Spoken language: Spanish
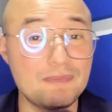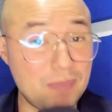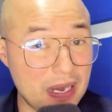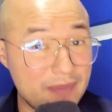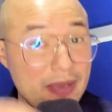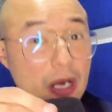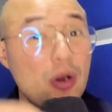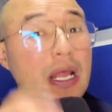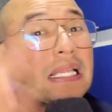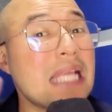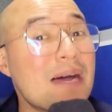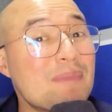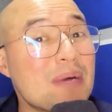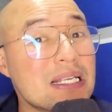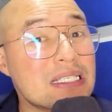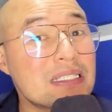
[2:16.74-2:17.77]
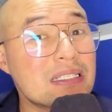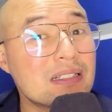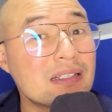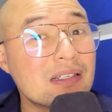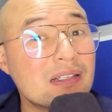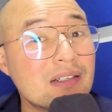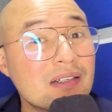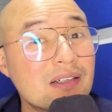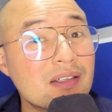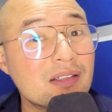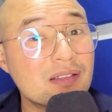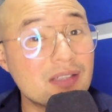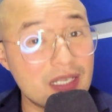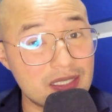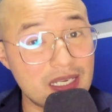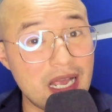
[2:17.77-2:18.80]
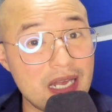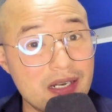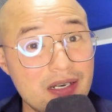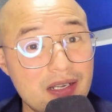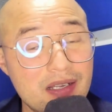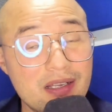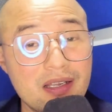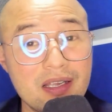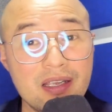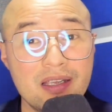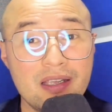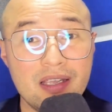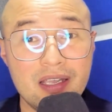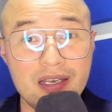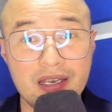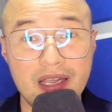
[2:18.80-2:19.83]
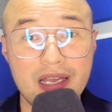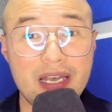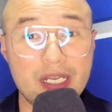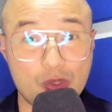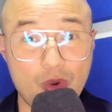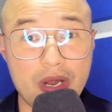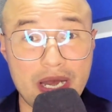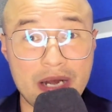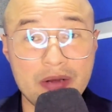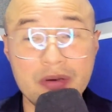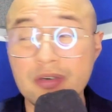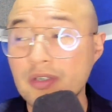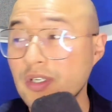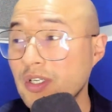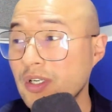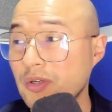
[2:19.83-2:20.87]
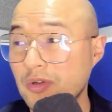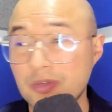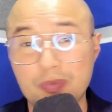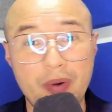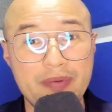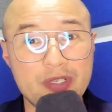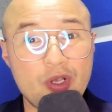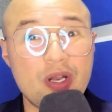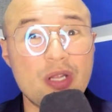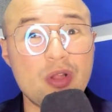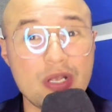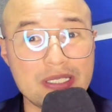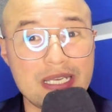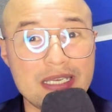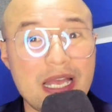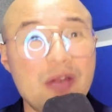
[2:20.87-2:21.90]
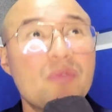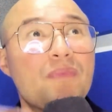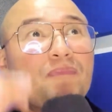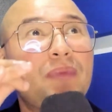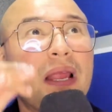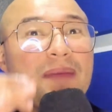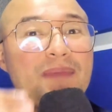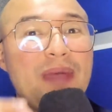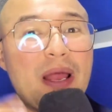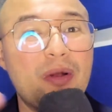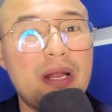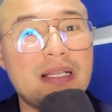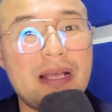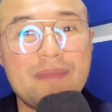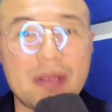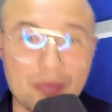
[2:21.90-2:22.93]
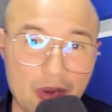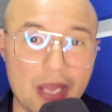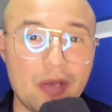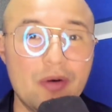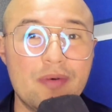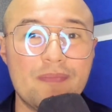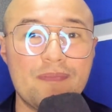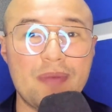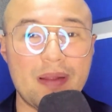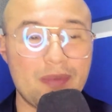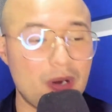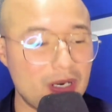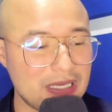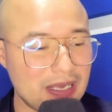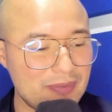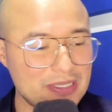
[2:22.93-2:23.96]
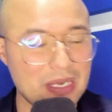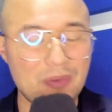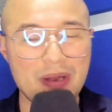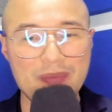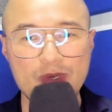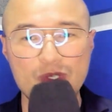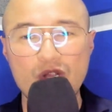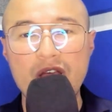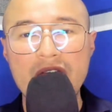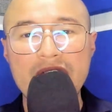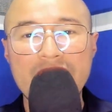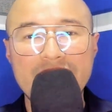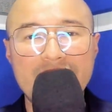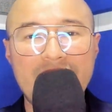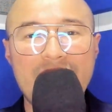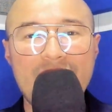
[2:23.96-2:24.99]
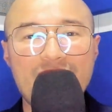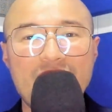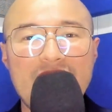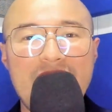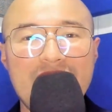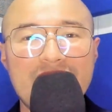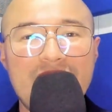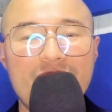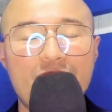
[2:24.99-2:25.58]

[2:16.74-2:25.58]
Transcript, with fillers: primero las damas decían eh, en, la escuela, ¿no? Los profesores nos enseñaron primero las damas. Bueno, primero las damas. Hablemos de la final del